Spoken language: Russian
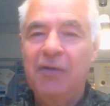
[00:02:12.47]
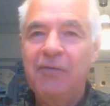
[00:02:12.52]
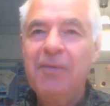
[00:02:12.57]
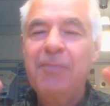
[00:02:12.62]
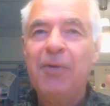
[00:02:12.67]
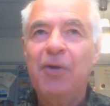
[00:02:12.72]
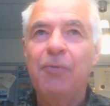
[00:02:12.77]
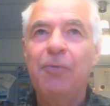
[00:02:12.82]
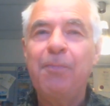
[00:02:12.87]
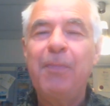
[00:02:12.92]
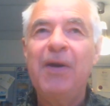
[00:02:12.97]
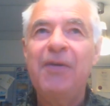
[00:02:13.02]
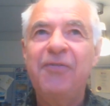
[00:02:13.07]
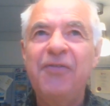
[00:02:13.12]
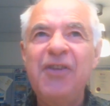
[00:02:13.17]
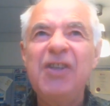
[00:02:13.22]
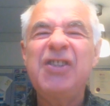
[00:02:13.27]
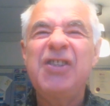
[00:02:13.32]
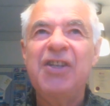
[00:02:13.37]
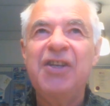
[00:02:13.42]
Я выбрал по
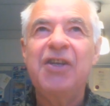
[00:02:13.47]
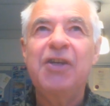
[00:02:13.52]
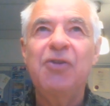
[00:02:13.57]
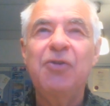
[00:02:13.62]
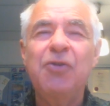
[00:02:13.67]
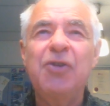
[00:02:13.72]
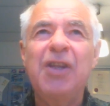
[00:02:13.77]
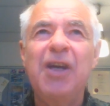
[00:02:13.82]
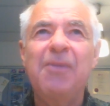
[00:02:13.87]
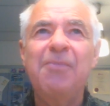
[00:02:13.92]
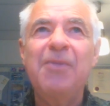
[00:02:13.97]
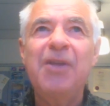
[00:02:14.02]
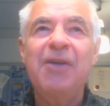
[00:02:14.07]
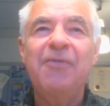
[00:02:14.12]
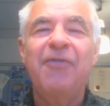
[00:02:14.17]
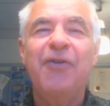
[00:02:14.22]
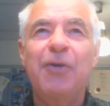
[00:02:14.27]
физике, но там мне